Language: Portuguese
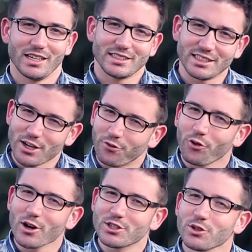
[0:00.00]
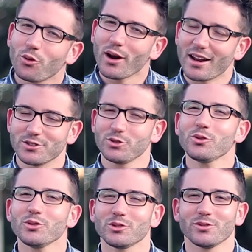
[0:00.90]
Seja forte e
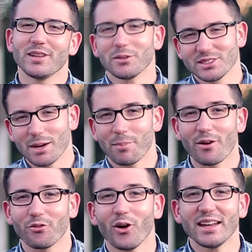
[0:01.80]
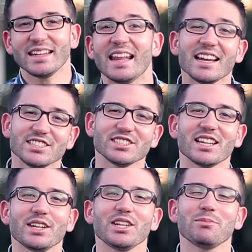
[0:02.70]
corajoso, não se apavore nem
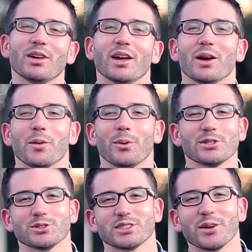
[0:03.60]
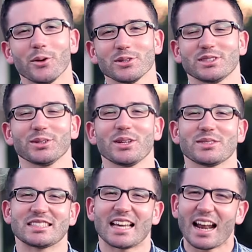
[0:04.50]
desanime, pois o Senhor, o seu
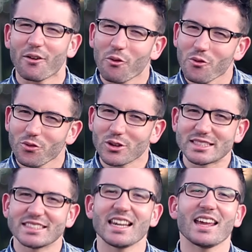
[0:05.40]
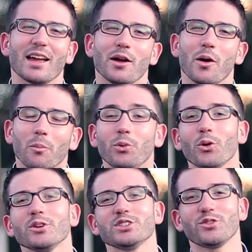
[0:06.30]
Deus, estará com você
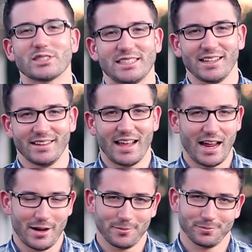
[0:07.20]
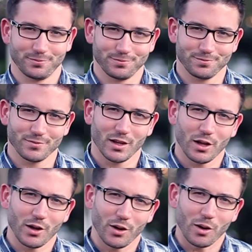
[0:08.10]
por onde você andar.
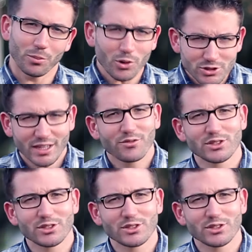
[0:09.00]
Por onde é que